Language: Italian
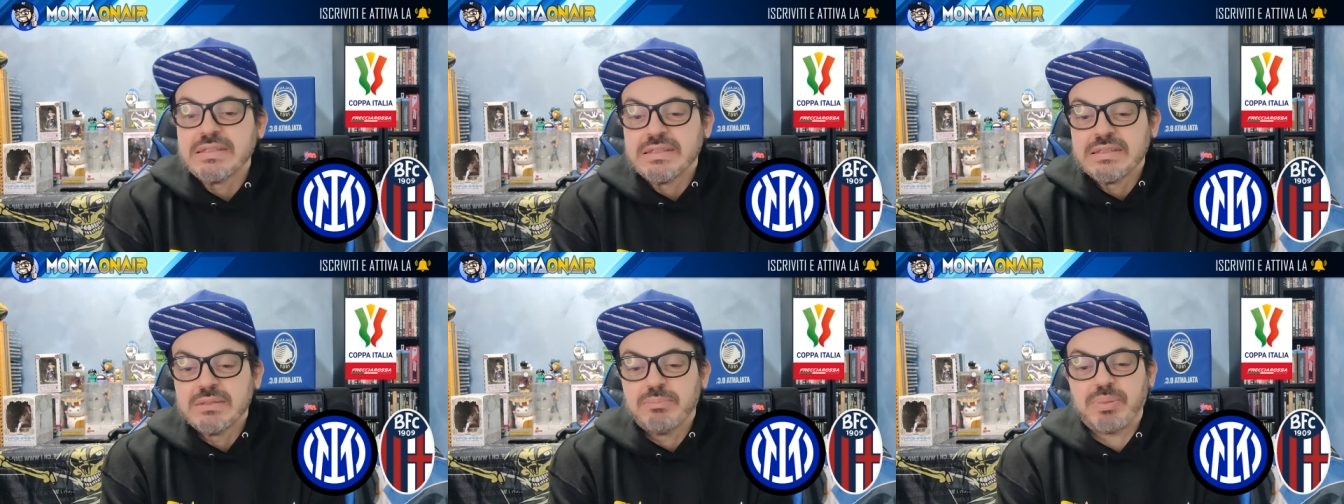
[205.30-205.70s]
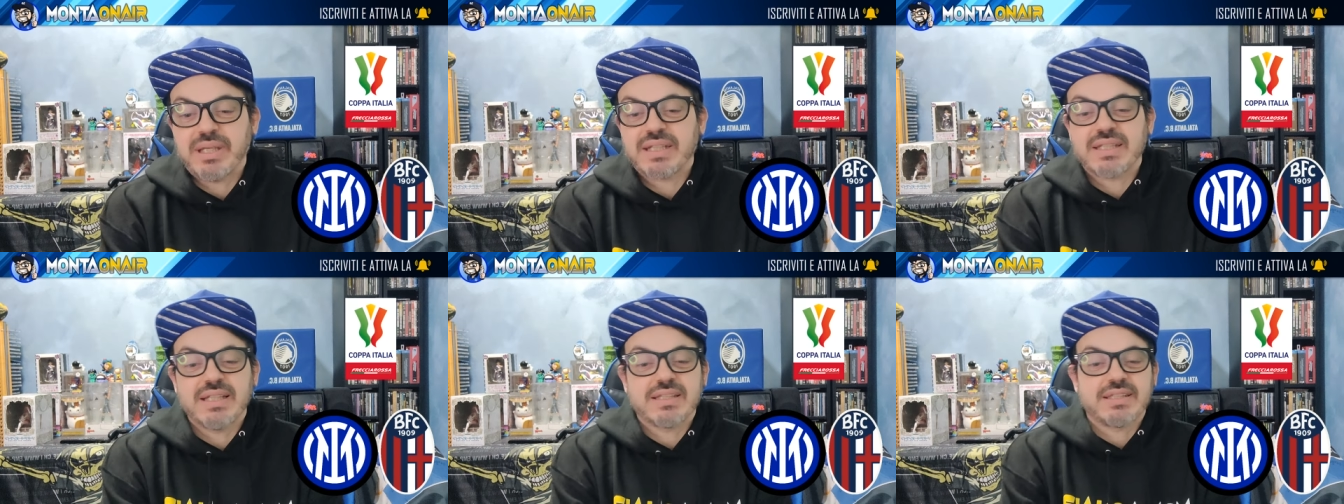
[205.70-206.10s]

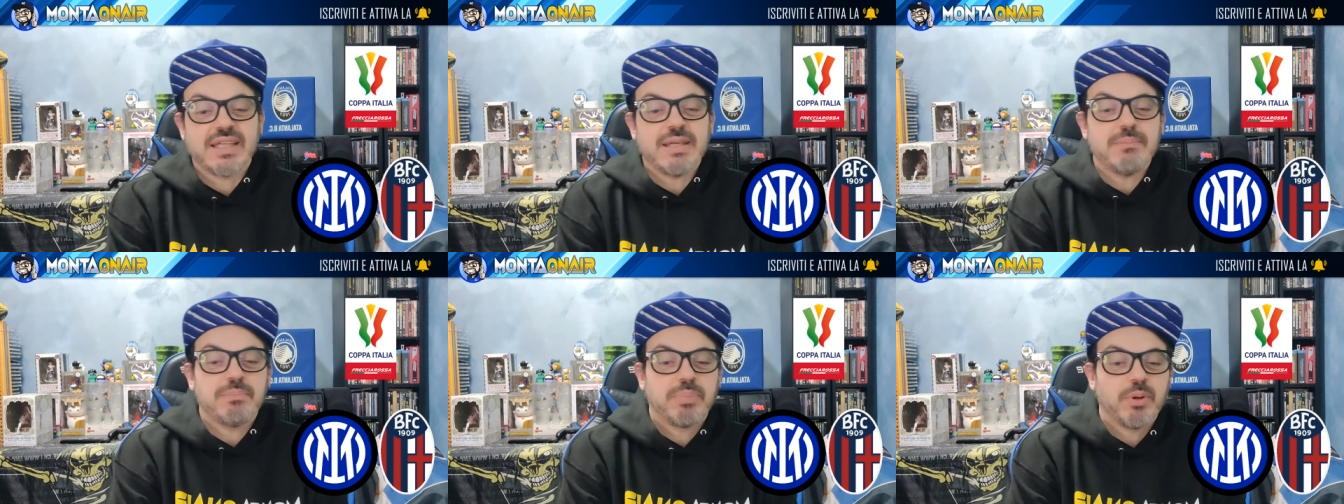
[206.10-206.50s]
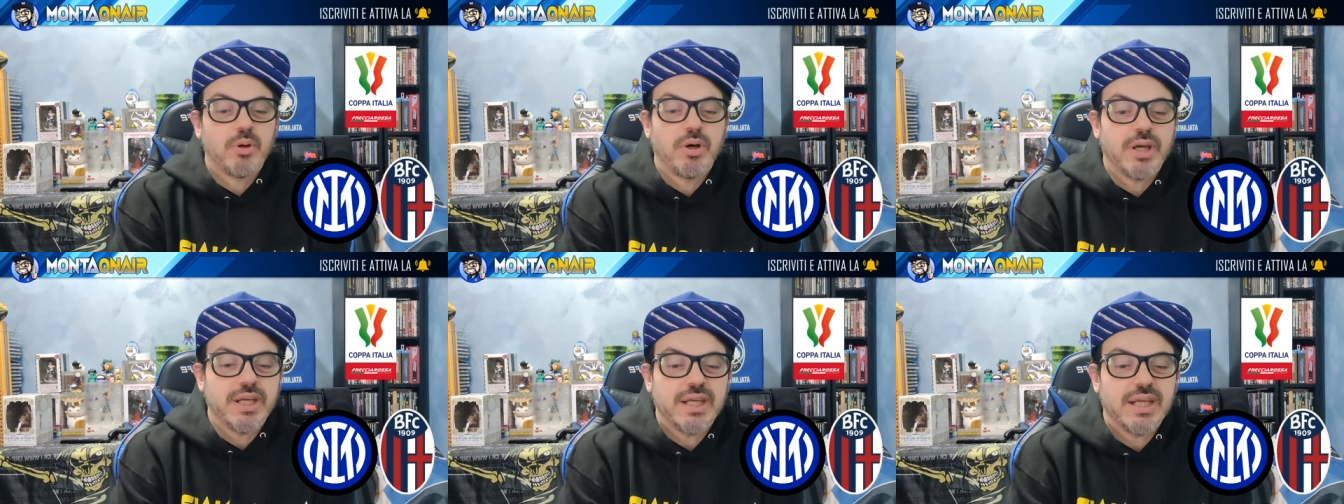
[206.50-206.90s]
perde il
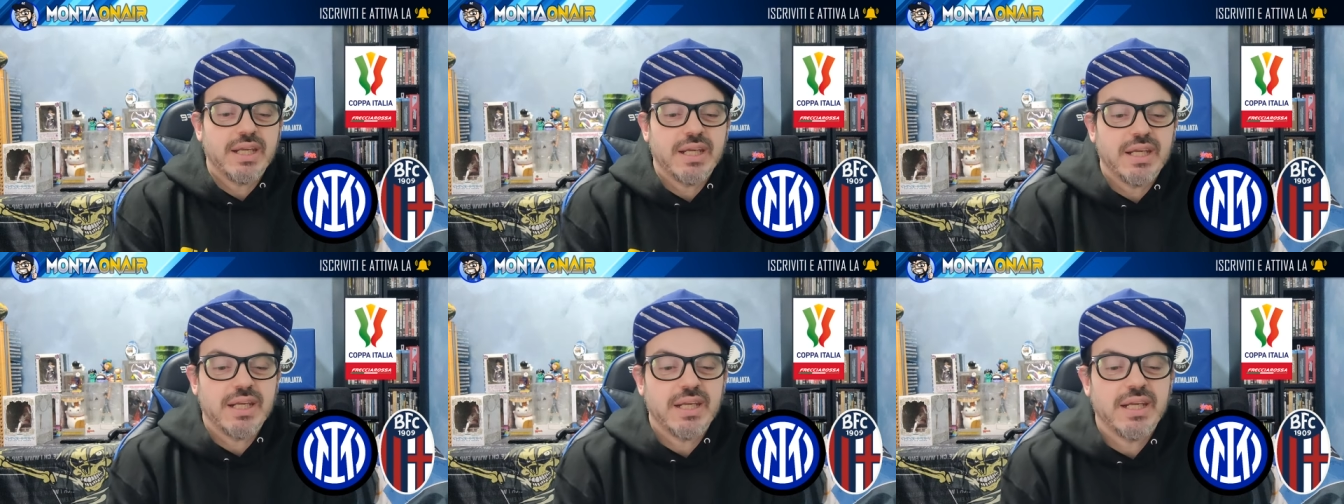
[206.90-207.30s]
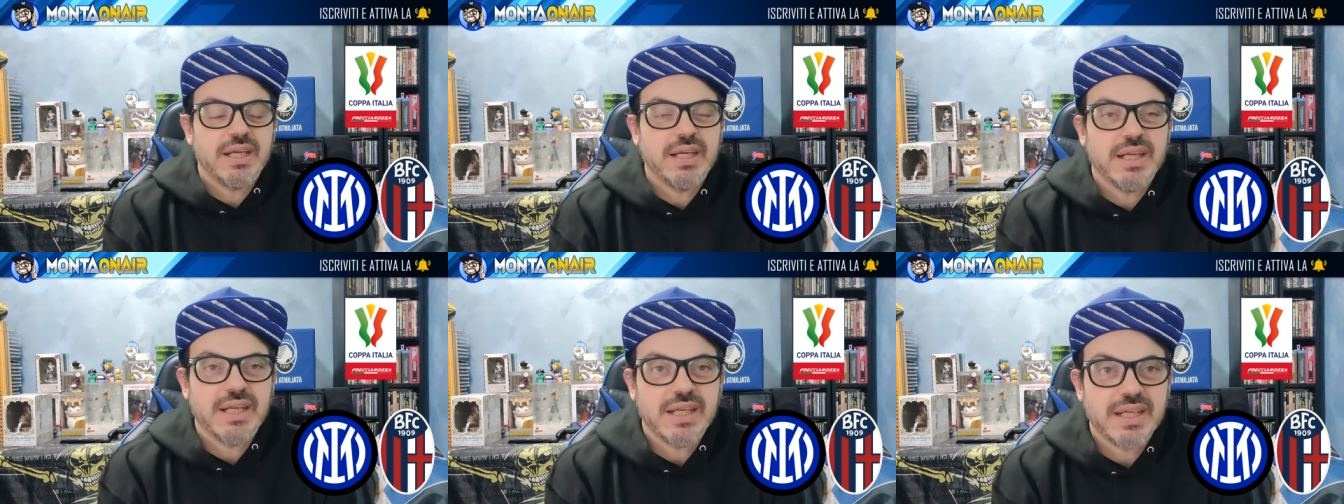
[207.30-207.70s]
tempo e,
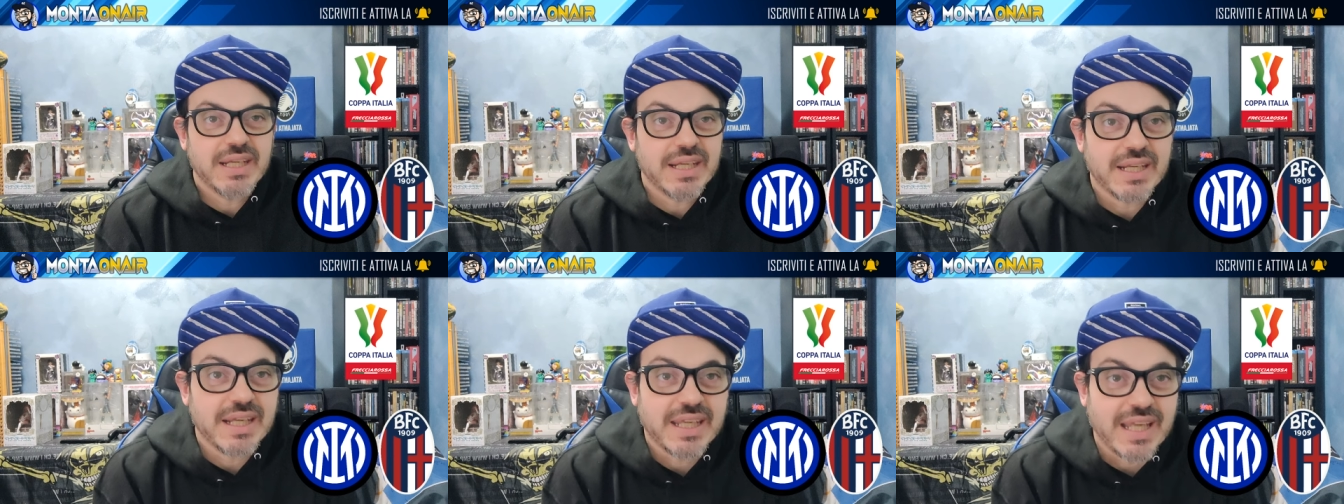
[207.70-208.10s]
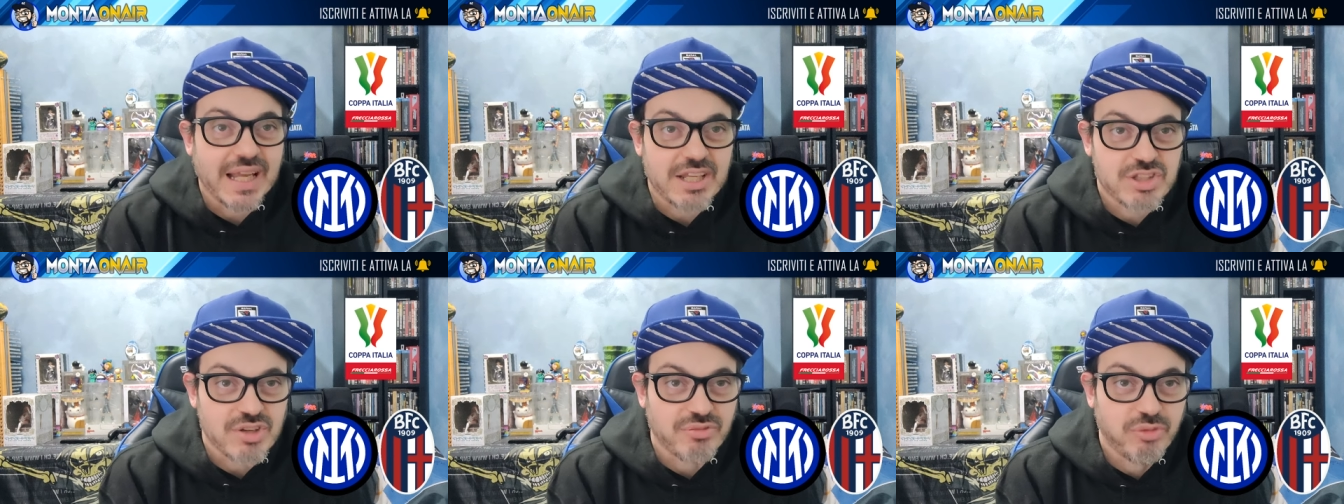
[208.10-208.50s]
e, e
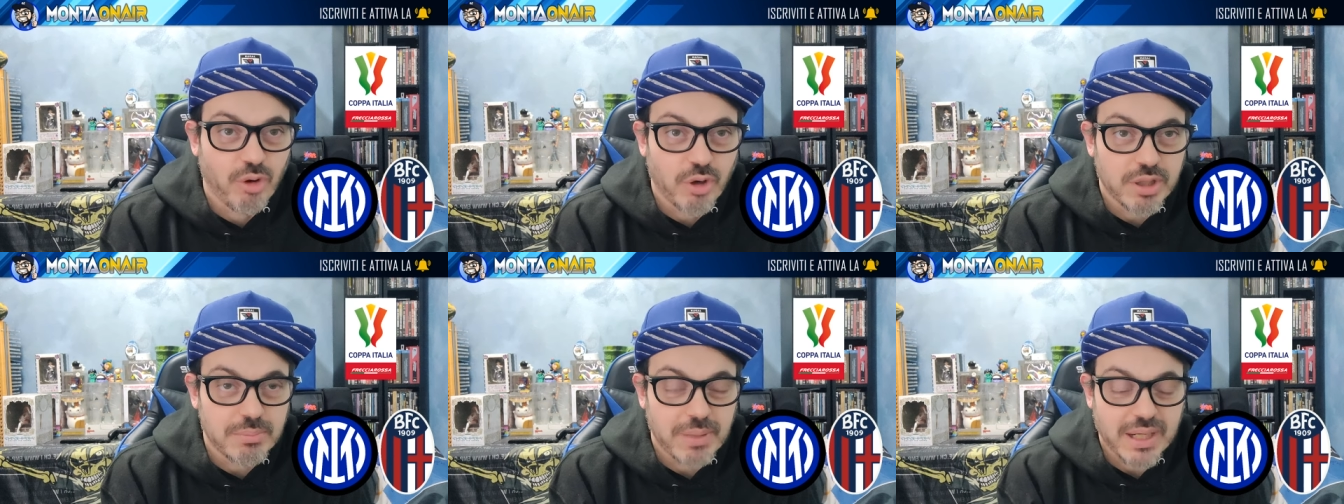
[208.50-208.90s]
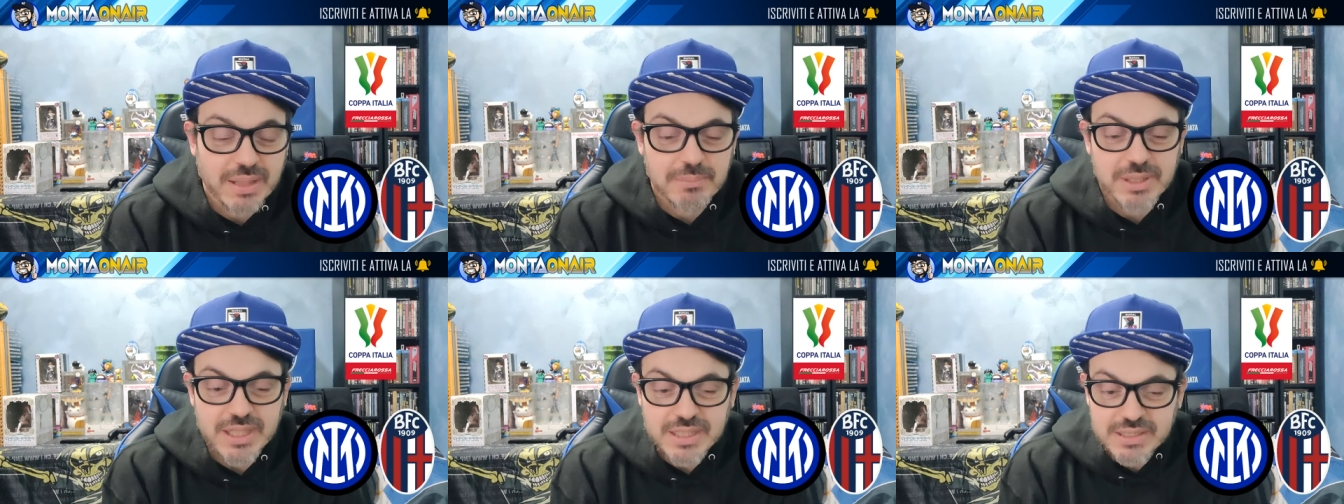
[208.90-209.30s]
calcia fuori
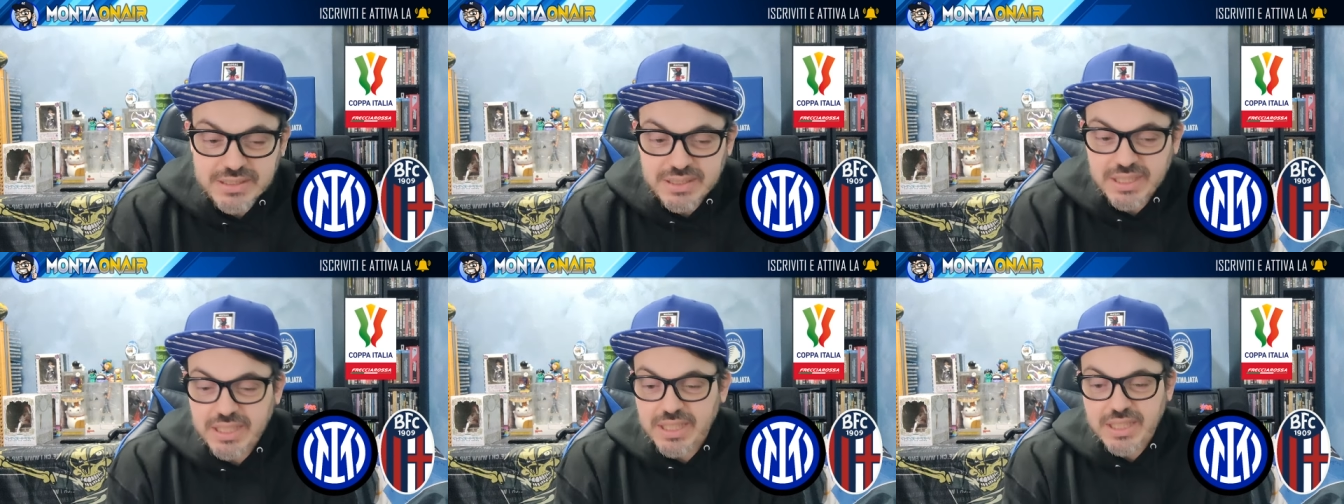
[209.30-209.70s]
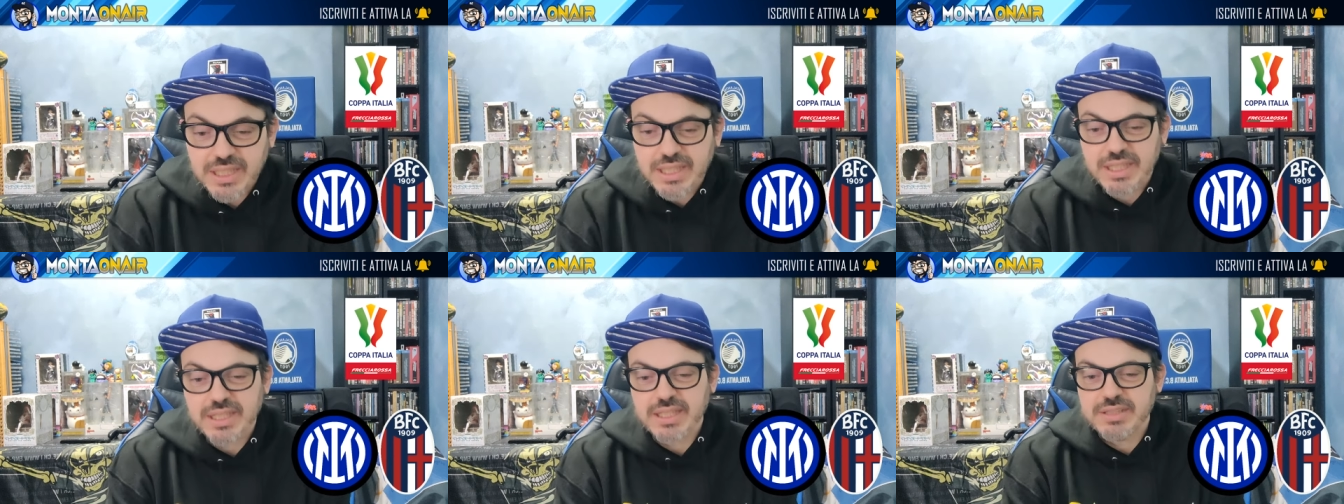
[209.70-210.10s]

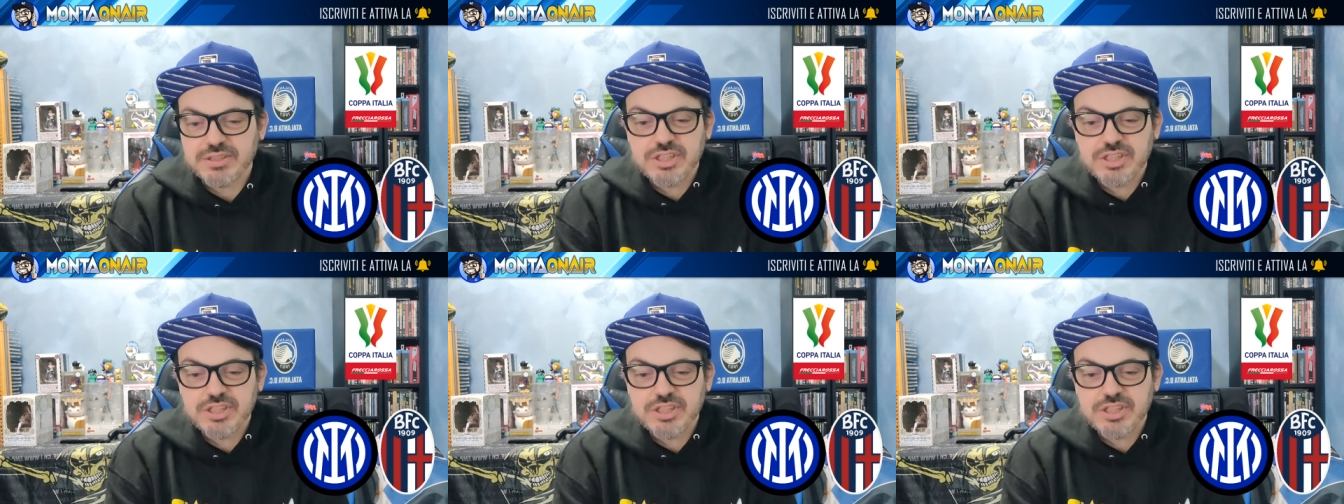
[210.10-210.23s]
malamente.